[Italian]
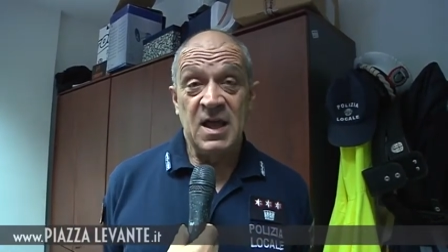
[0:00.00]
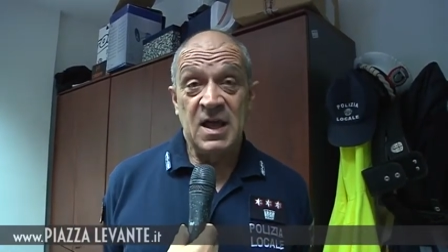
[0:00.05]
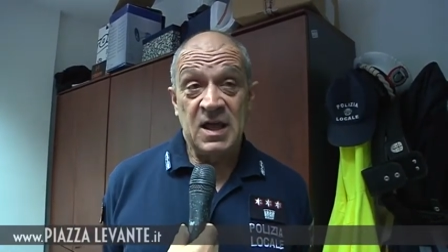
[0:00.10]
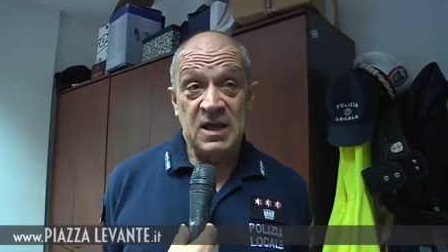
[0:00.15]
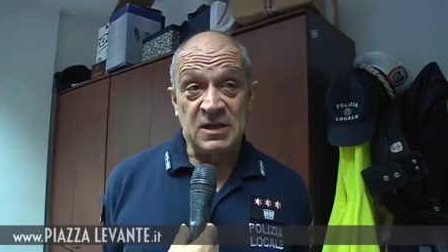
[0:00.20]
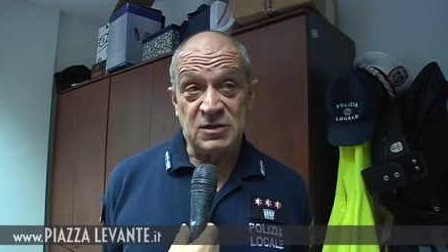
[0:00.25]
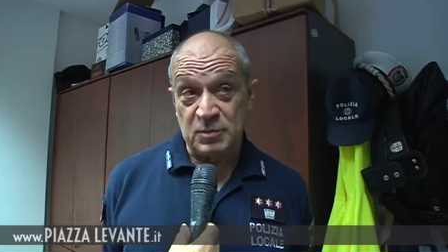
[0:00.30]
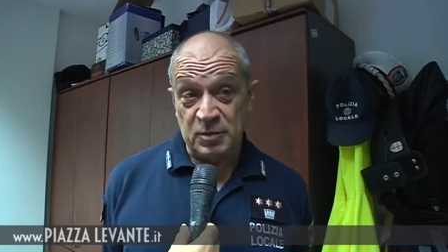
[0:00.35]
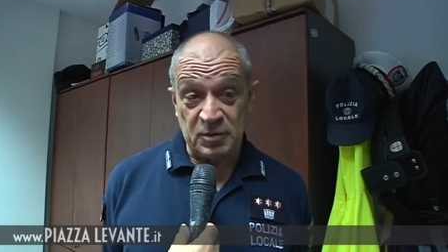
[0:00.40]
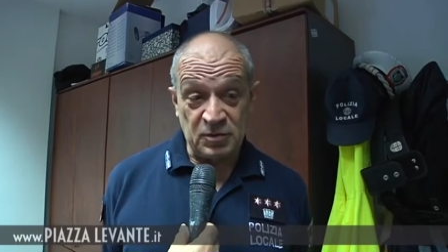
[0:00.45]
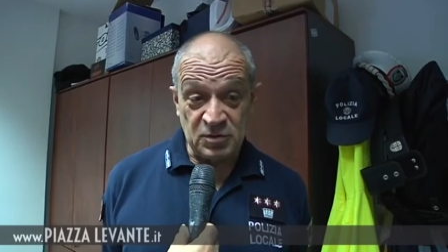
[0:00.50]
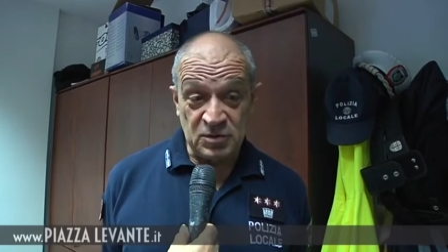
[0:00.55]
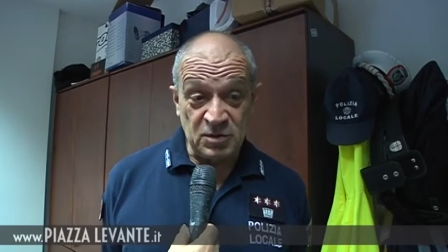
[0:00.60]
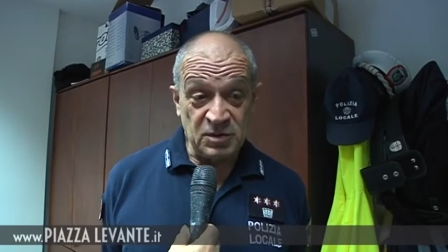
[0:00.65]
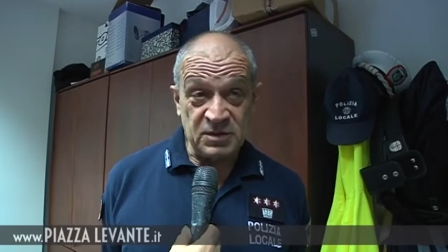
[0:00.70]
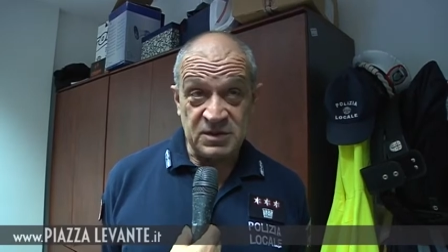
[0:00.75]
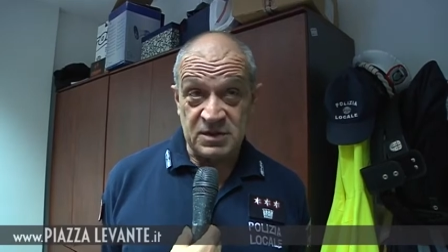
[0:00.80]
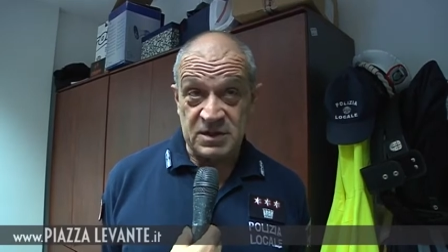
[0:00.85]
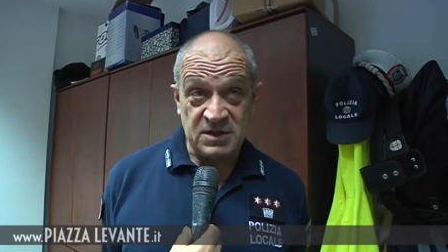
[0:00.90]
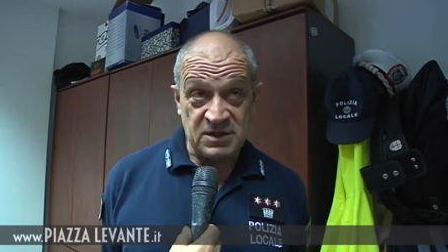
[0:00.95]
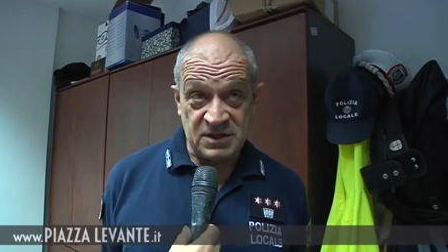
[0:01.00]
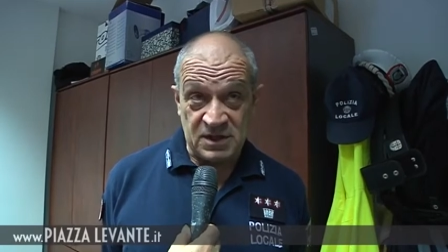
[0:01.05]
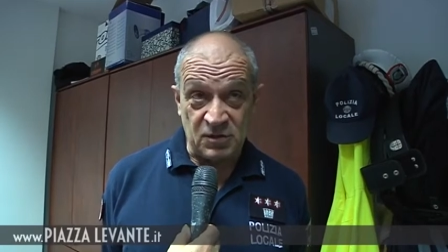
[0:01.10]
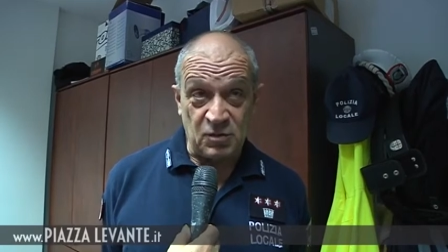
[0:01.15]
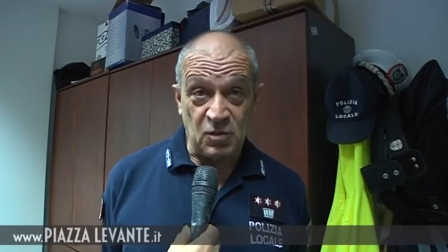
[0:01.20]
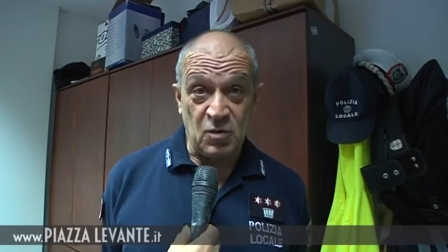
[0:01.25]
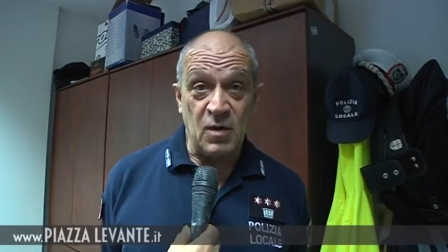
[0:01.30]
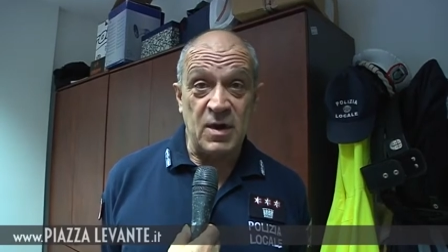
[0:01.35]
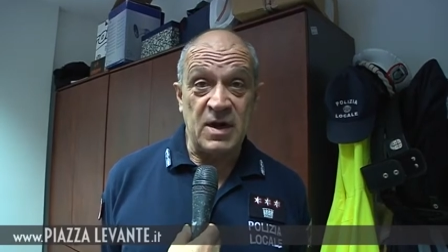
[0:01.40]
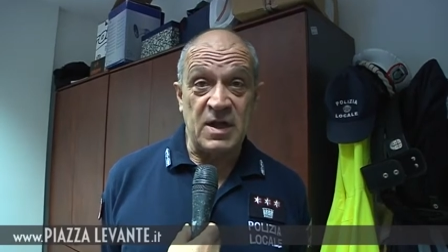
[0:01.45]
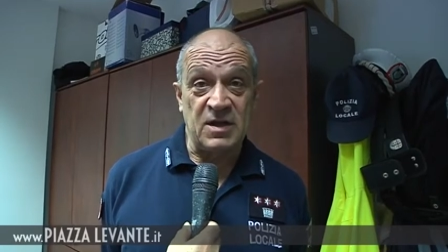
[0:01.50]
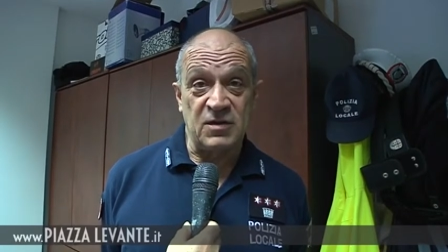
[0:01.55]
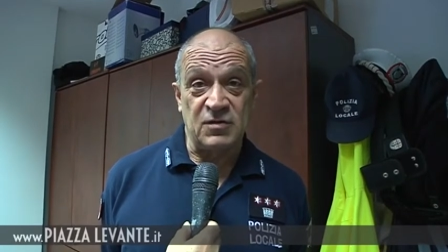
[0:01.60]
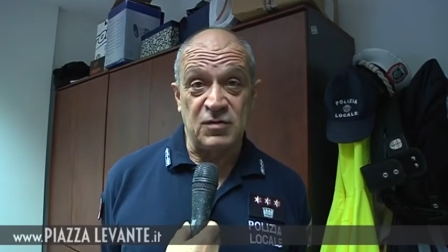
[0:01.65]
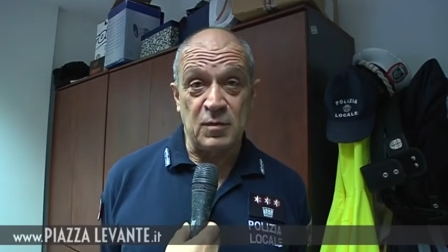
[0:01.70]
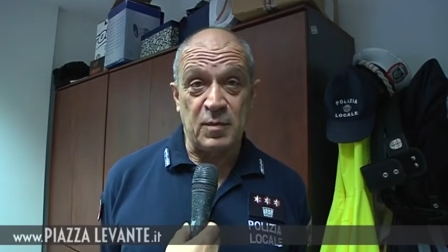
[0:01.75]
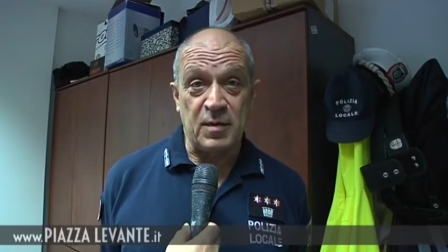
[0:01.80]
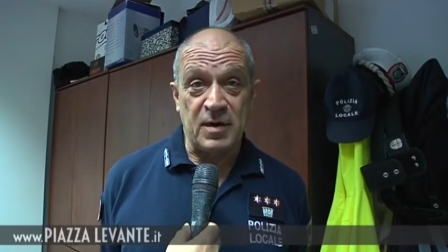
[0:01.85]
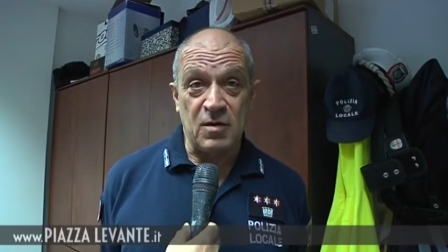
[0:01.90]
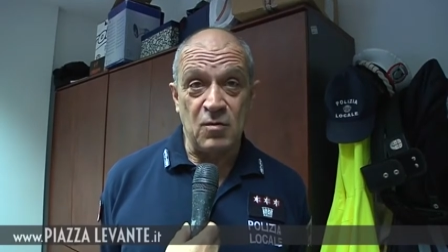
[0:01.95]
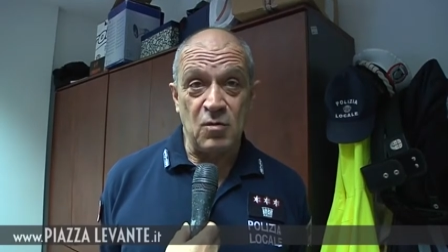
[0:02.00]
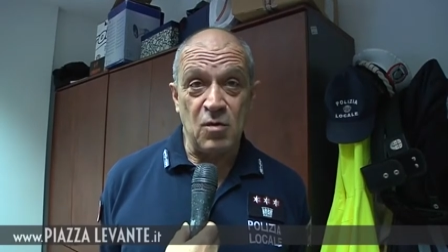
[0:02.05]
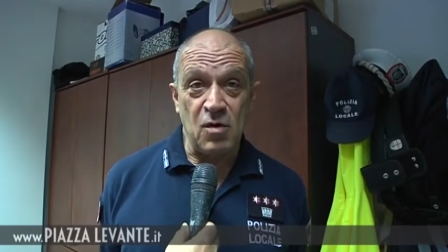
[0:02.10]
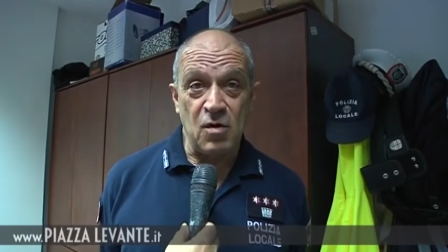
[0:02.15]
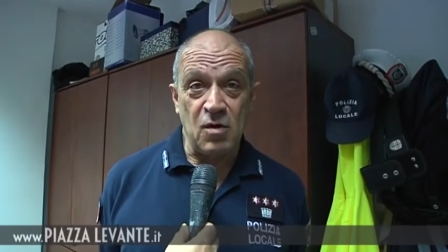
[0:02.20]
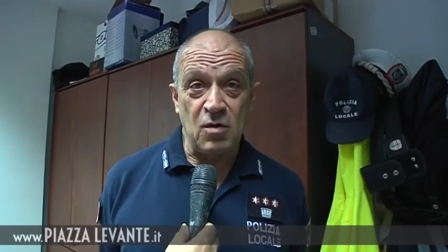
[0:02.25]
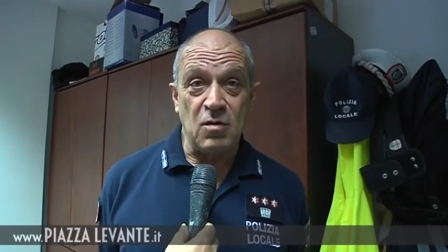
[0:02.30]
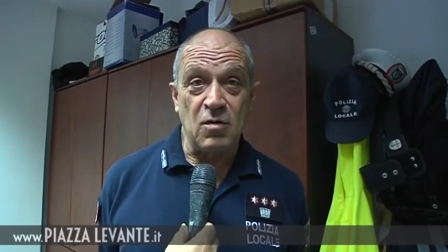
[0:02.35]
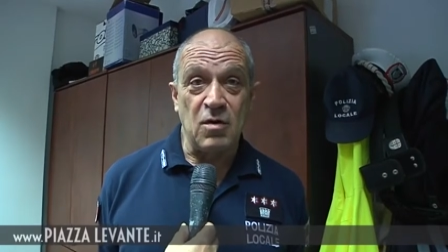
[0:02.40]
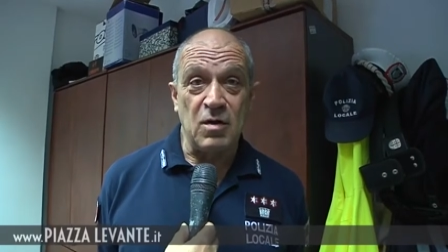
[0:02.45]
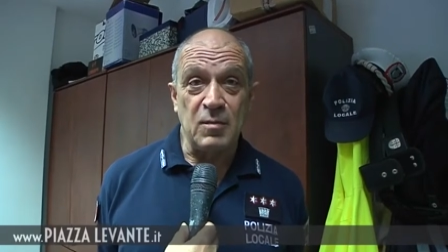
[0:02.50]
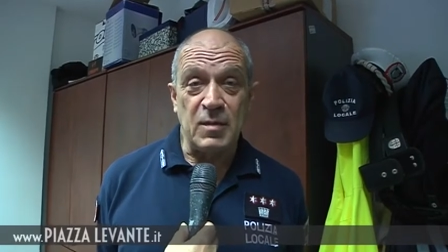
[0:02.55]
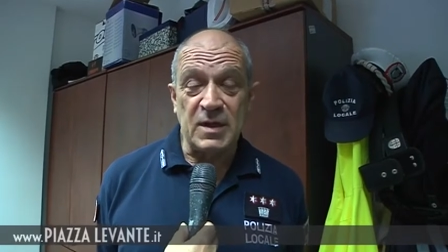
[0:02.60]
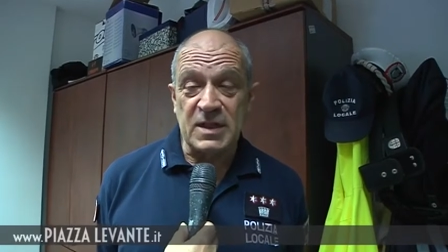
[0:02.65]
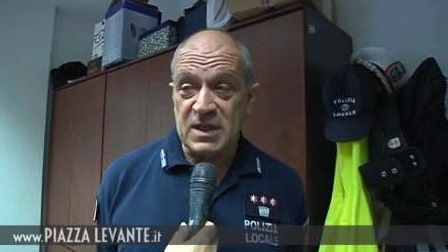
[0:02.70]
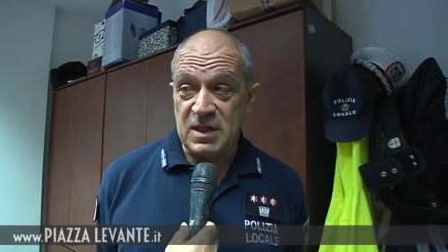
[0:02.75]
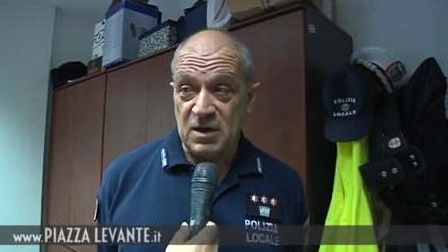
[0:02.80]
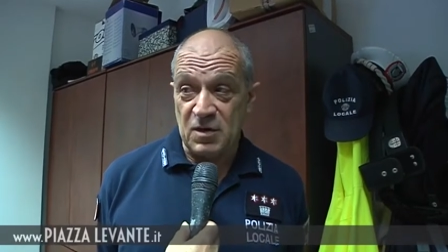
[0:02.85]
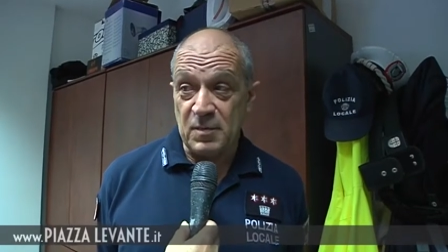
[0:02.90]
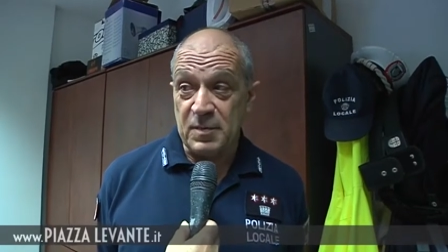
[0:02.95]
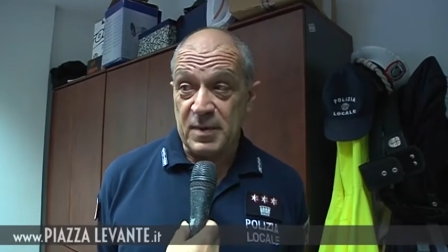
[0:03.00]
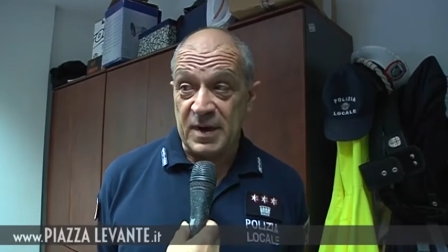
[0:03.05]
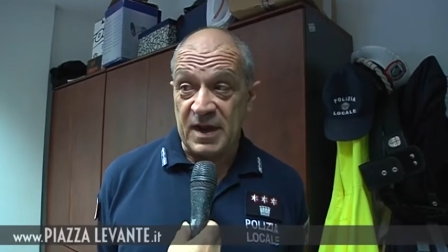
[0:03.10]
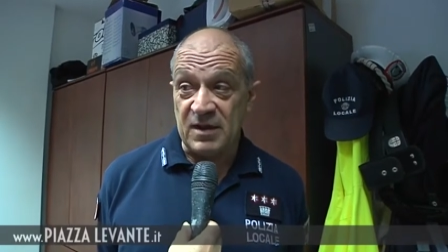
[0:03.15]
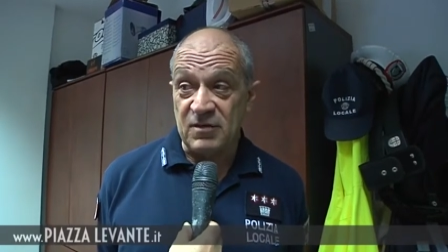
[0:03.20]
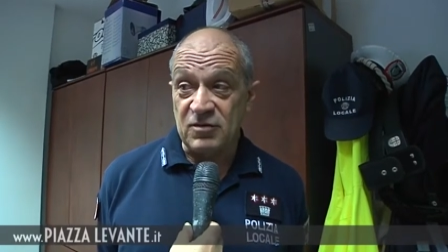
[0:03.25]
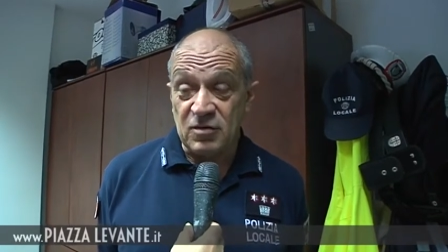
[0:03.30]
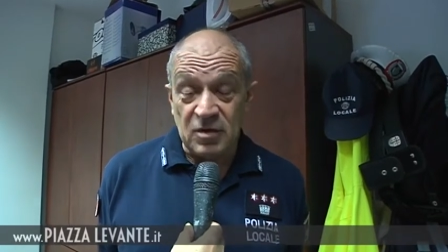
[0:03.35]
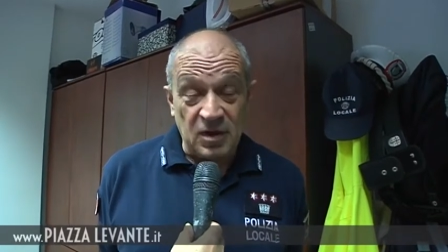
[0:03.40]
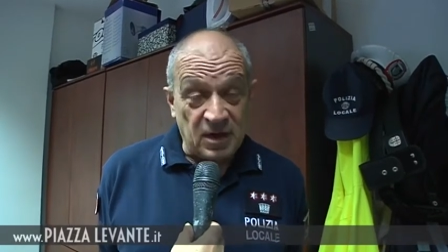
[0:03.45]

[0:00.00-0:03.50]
e soprattutto c'è stato qualche sopralluogo al mattino presto,